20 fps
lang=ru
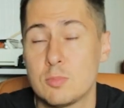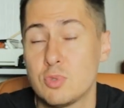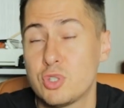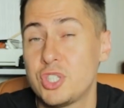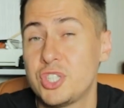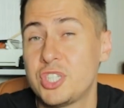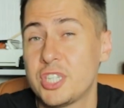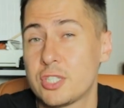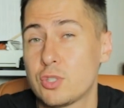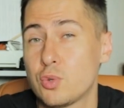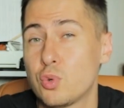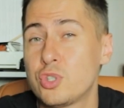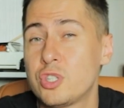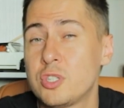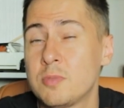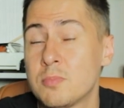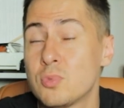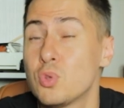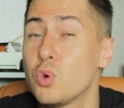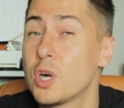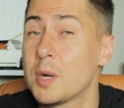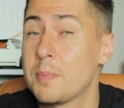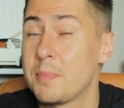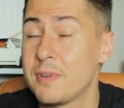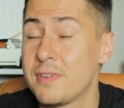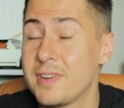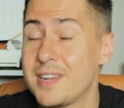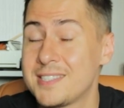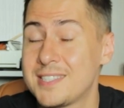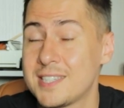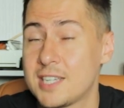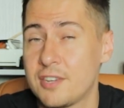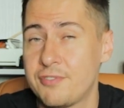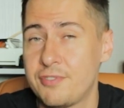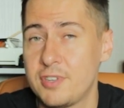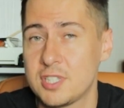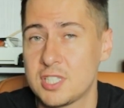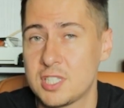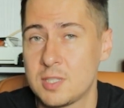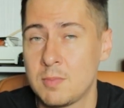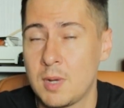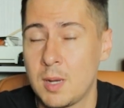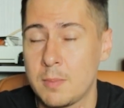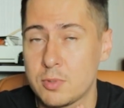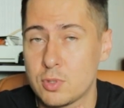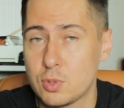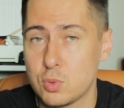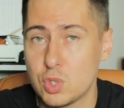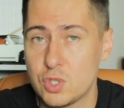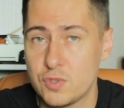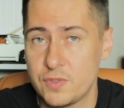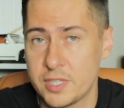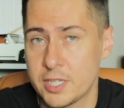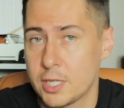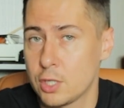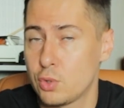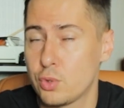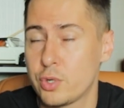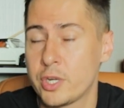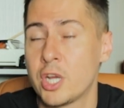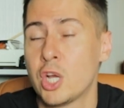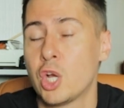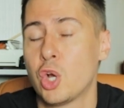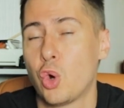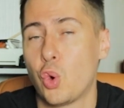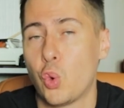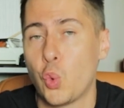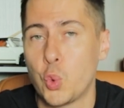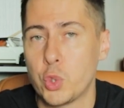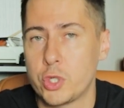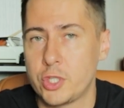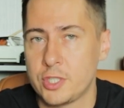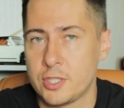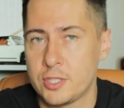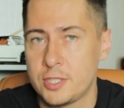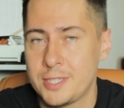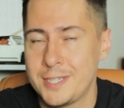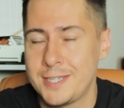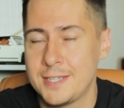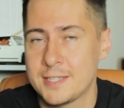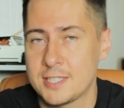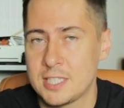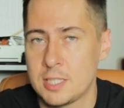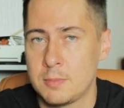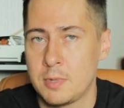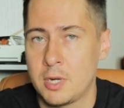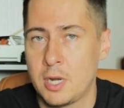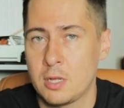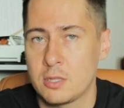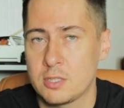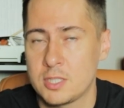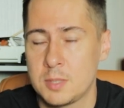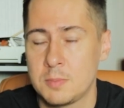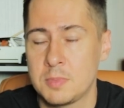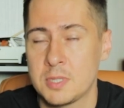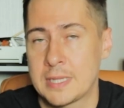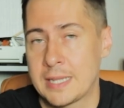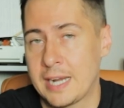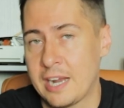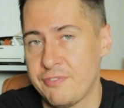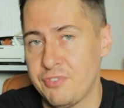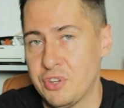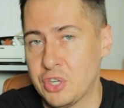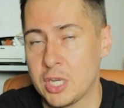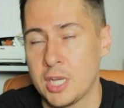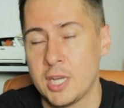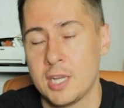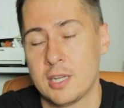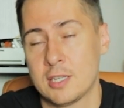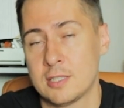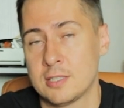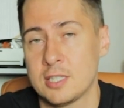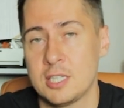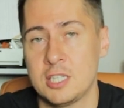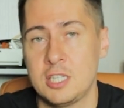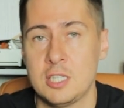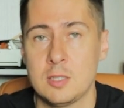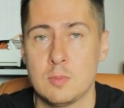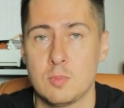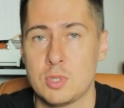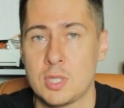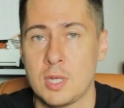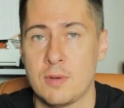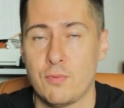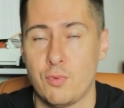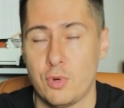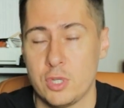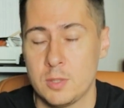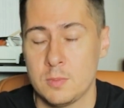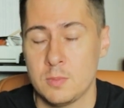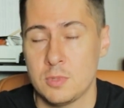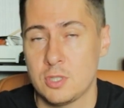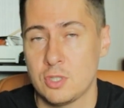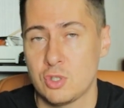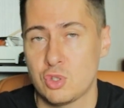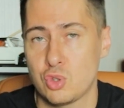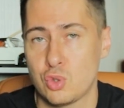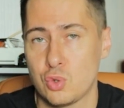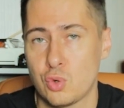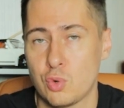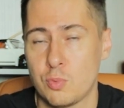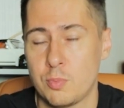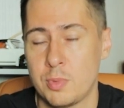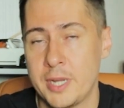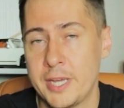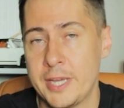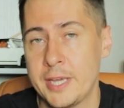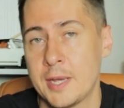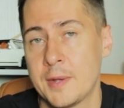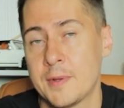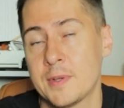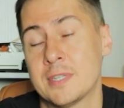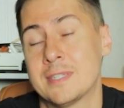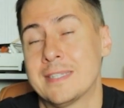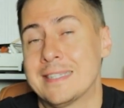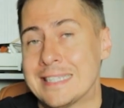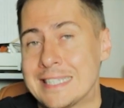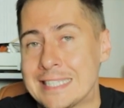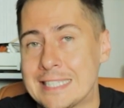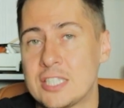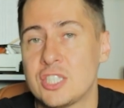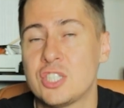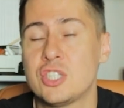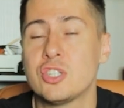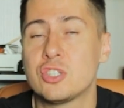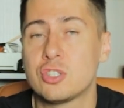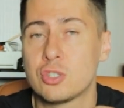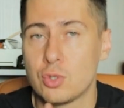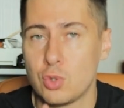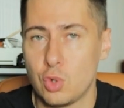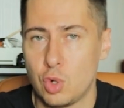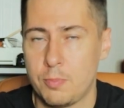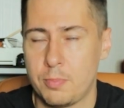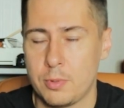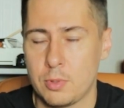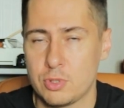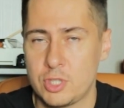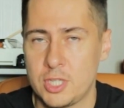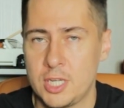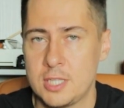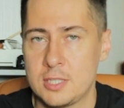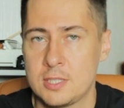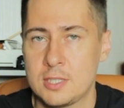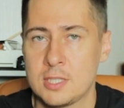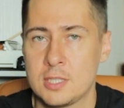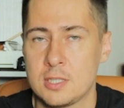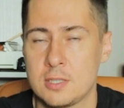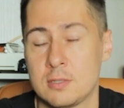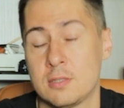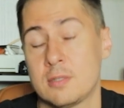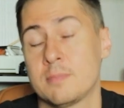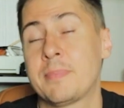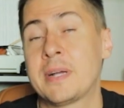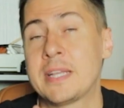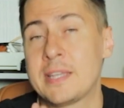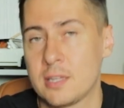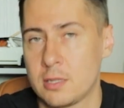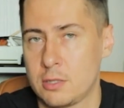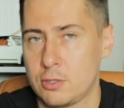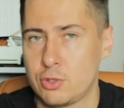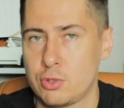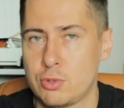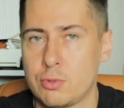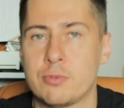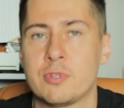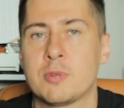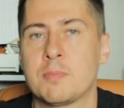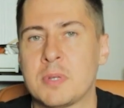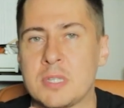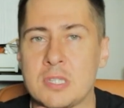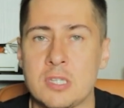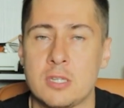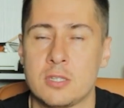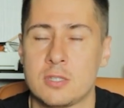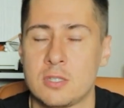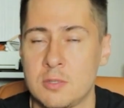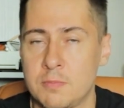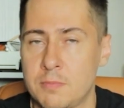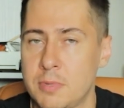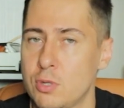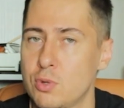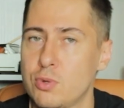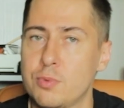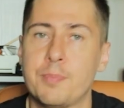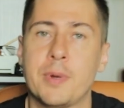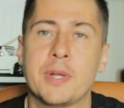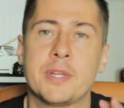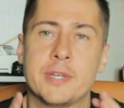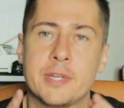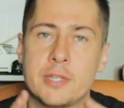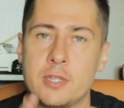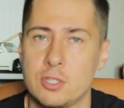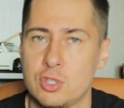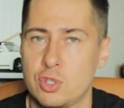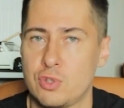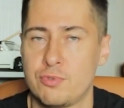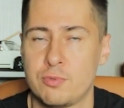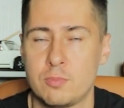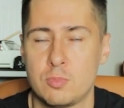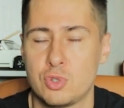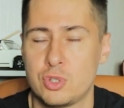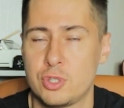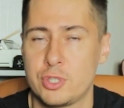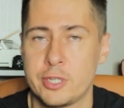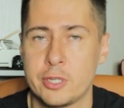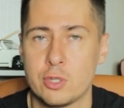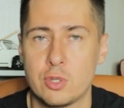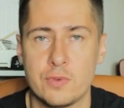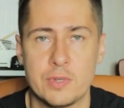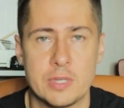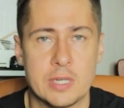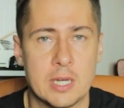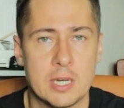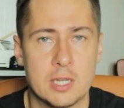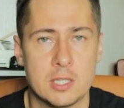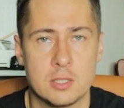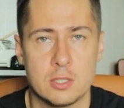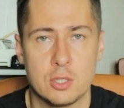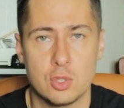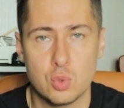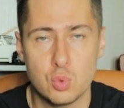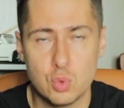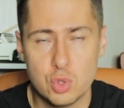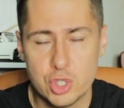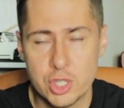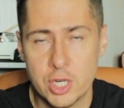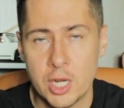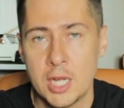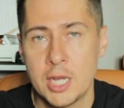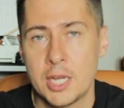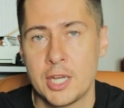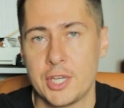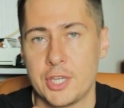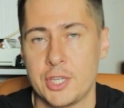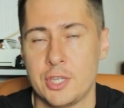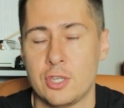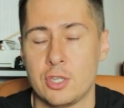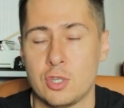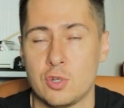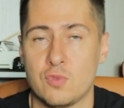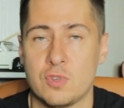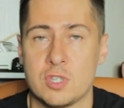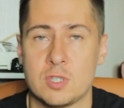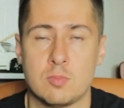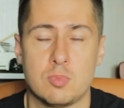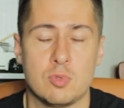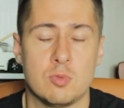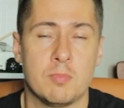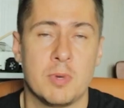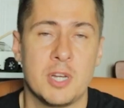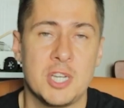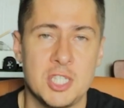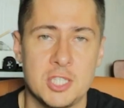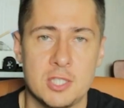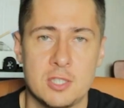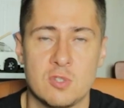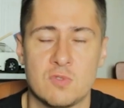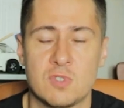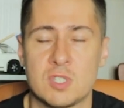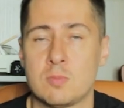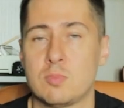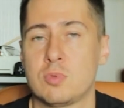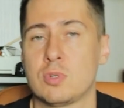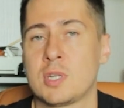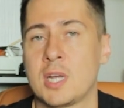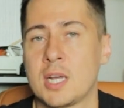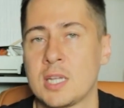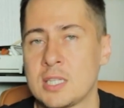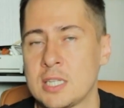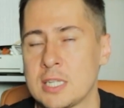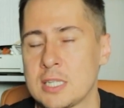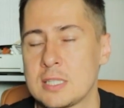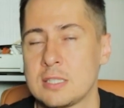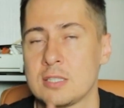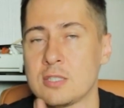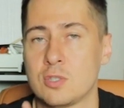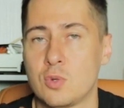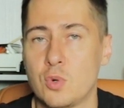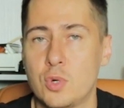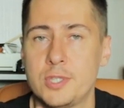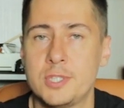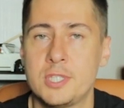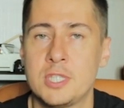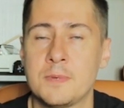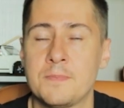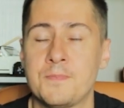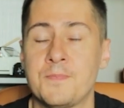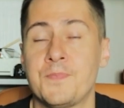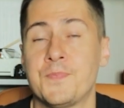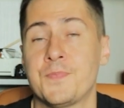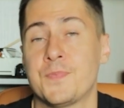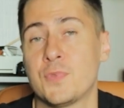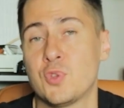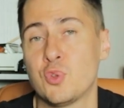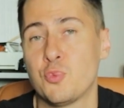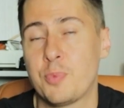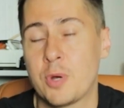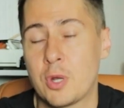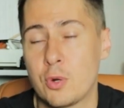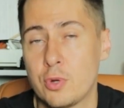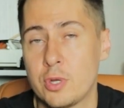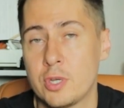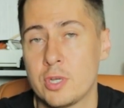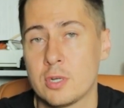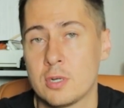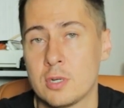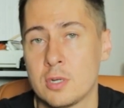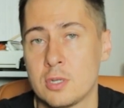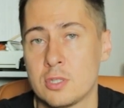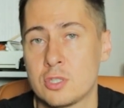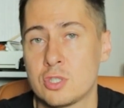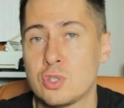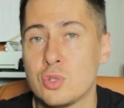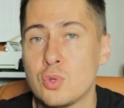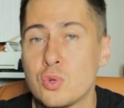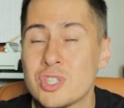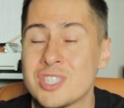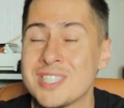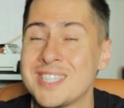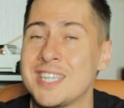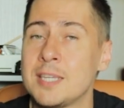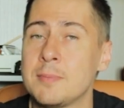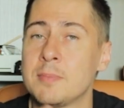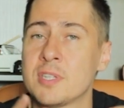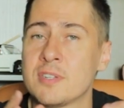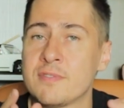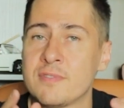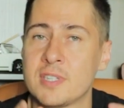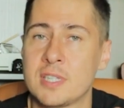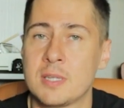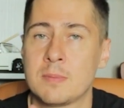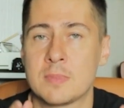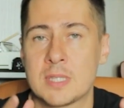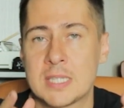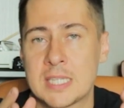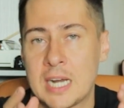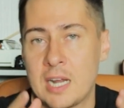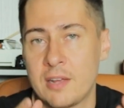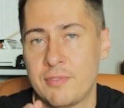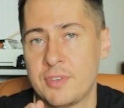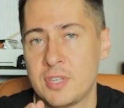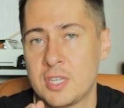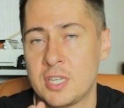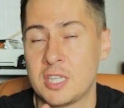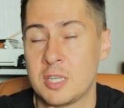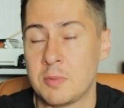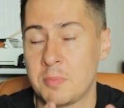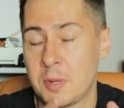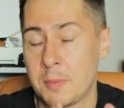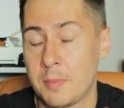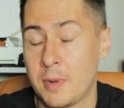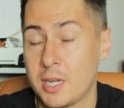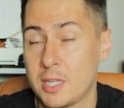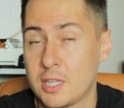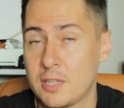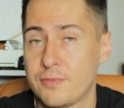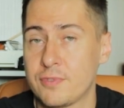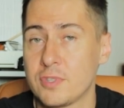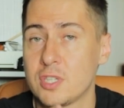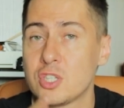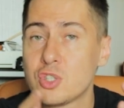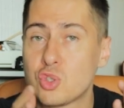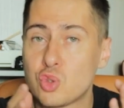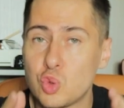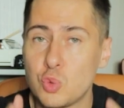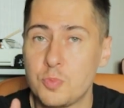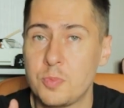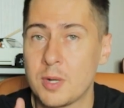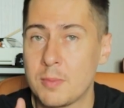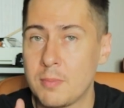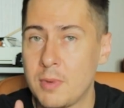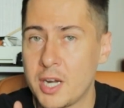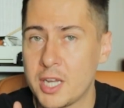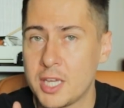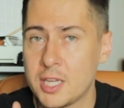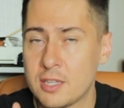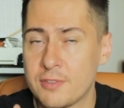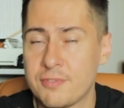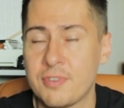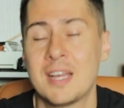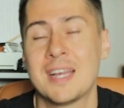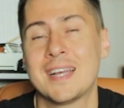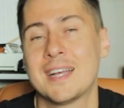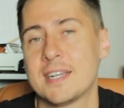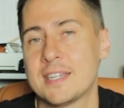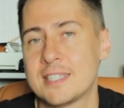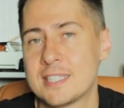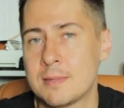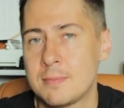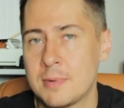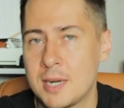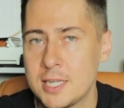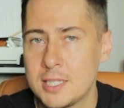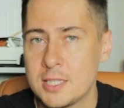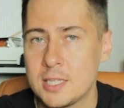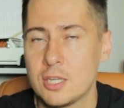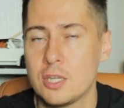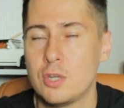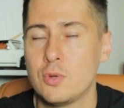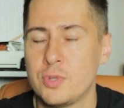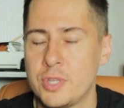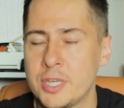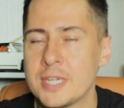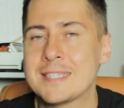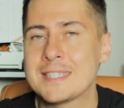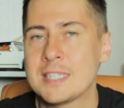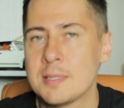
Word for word: тому же сейчас очень много появляется кофеин самообслуживания, которые очень сильно забирают к себе трафик за какие-нибудь там 80-100 рублей, и тяжело, получается, э, понятно, что у них посредственный продукт, понятно, что вы можете готовить гораздо лучше, и у вас будет баристы, у вас будет коннект с гостем, но порой э, сложно именно в этом трафике гипермаркетов и супермаркетов забрать людей к